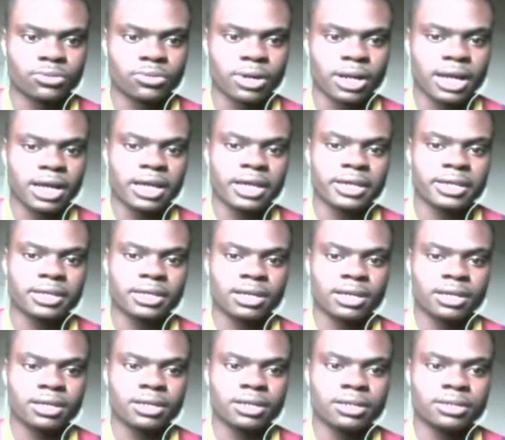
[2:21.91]
O Caen,
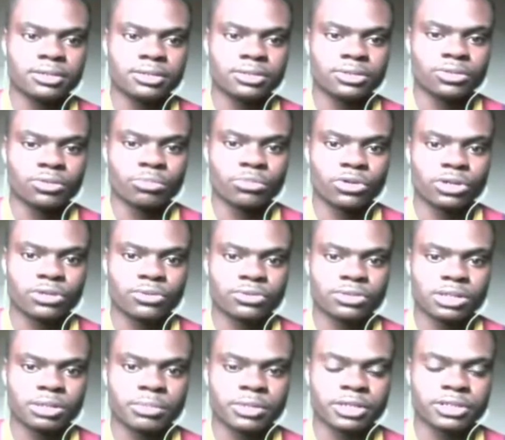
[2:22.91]
que é ele, e o
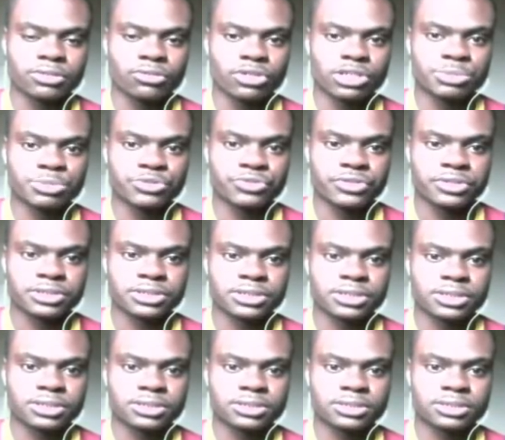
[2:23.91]
Mônaco também, dois times
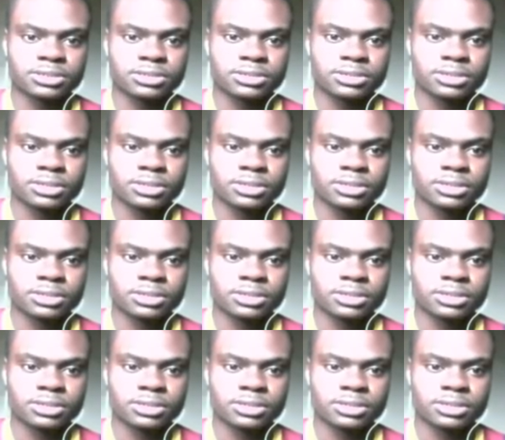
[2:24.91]
franceses.